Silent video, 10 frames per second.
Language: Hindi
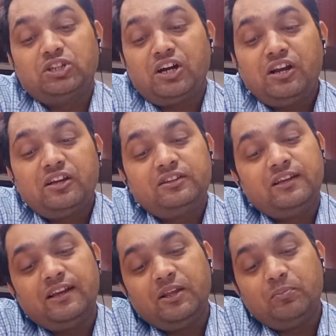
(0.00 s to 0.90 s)
जान
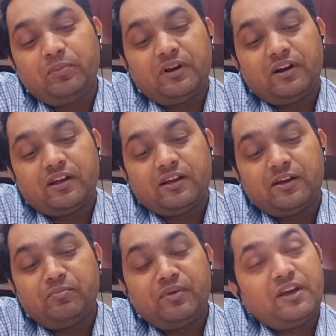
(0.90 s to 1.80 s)
हथेली पर रख
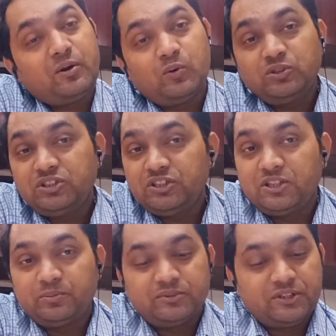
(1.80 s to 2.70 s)
कर मैं रोज ही
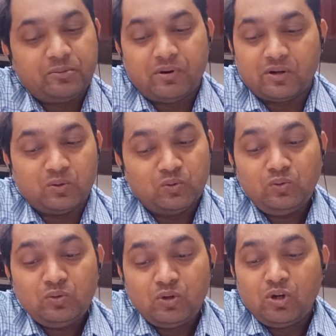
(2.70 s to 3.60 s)
दफ्तर भागूं
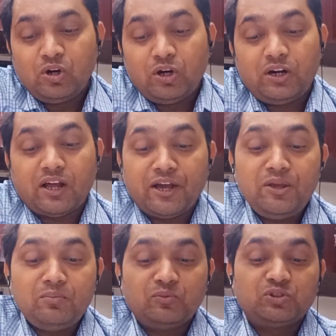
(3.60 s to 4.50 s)

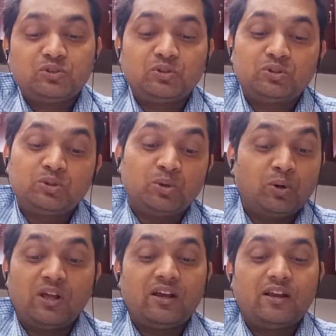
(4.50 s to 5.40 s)
टाइम मुझको
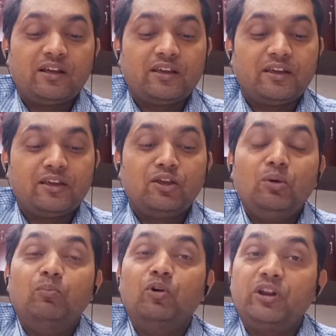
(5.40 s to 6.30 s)
थोड़ा लगे
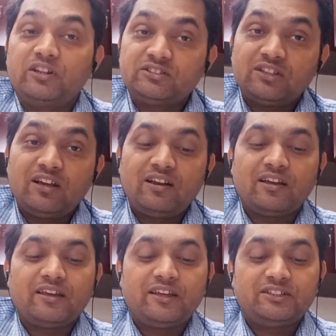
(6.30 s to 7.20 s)
वह रास्ता
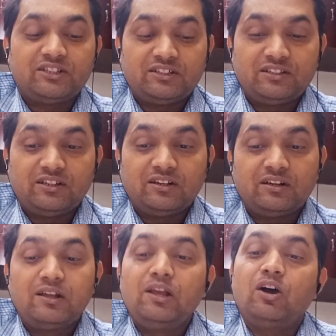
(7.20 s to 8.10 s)
लगे ज़्यादा
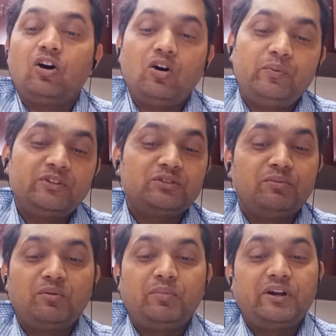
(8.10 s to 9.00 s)
ऑफिस
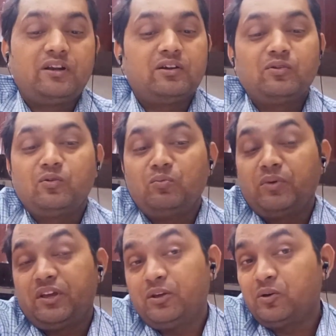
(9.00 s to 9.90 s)
में बैठा हूँ
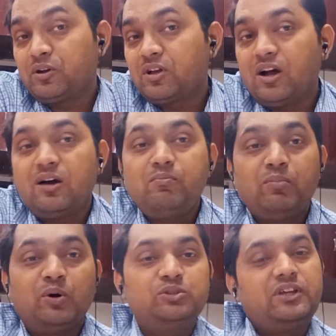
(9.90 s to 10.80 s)
मैं और काम
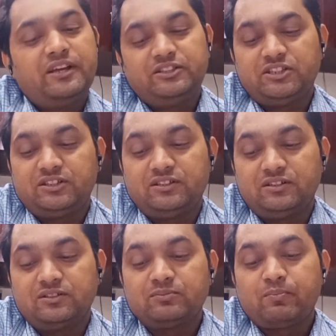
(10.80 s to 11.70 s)
बहुत है ज़्यादा
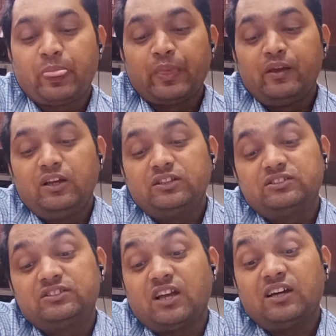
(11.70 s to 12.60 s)

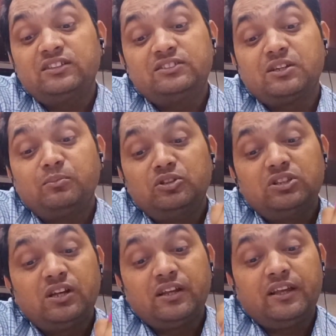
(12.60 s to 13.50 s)
सात
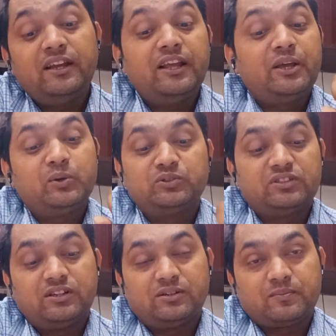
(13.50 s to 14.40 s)
समंदर की लहरों
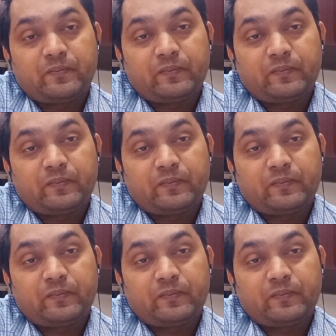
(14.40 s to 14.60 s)
सा